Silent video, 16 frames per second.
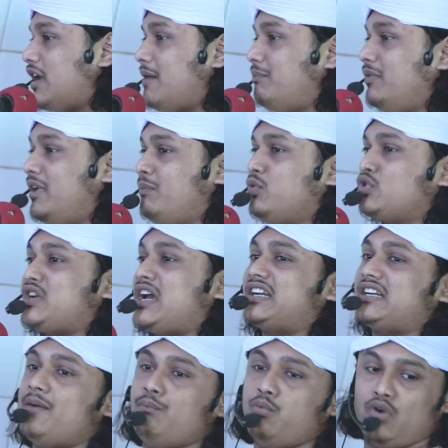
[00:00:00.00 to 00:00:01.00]
পর আপনি
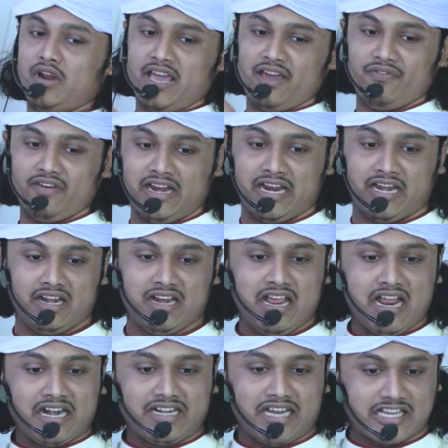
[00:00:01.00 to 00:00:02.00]
পোশাকটা পুড়ে ফেলেন
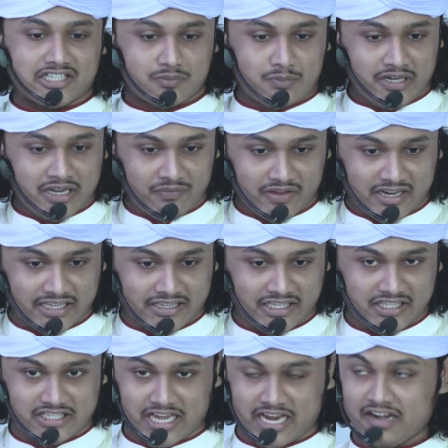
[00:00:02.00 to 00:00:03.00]
ডাস্টবিনে ফেলে
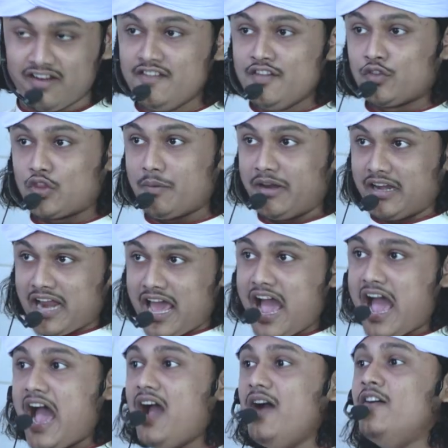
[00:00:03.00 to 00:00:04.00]
দিচ্ছেন তবে না
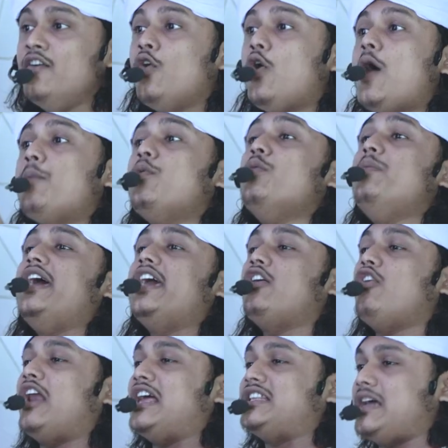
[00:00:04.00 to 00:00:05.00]
অপব্যয়
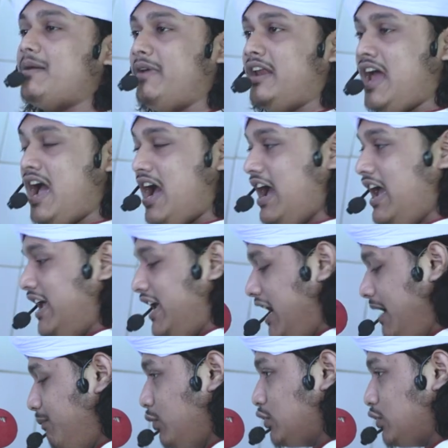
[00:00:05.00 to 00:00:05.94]
করা যাবে না এই